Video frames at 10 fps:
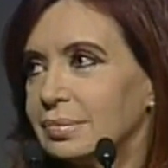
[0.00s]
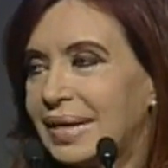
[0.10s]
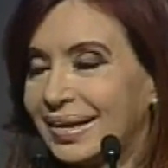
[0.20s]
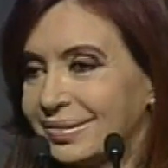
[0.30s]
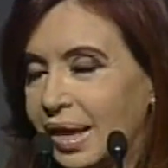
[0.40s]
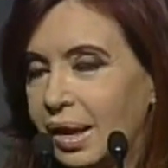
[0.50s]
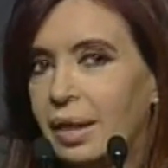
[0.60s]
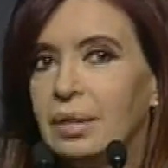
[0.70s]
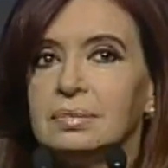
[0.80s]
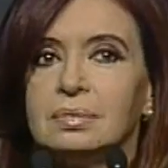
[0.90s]

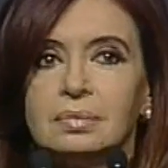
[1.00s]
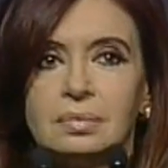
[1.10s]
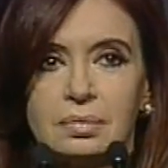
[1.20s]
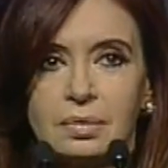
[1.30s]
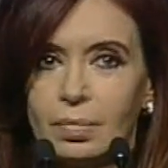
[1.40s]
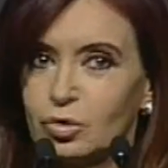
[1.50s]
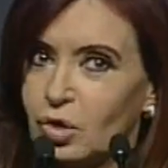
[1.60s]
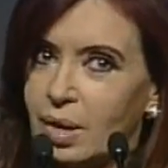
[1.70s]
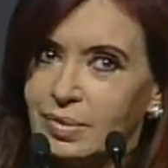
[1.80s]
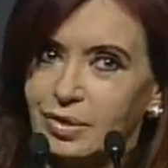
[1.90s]
cartel, como
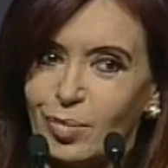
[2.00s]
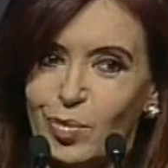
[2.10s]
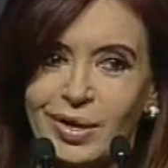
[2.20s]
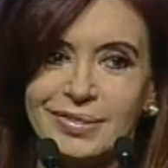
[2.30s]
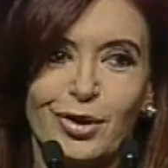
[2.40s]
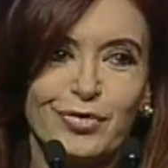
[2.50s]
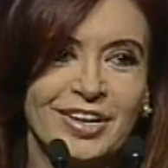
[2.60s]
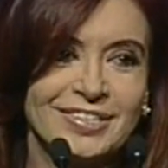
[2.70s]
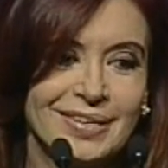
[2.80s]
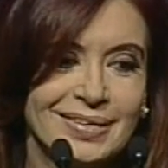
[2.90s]
solamente lo pueden hacer los
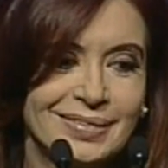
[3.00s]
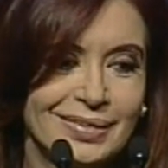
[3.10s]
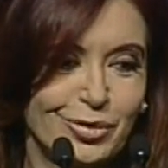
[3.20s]
franceses,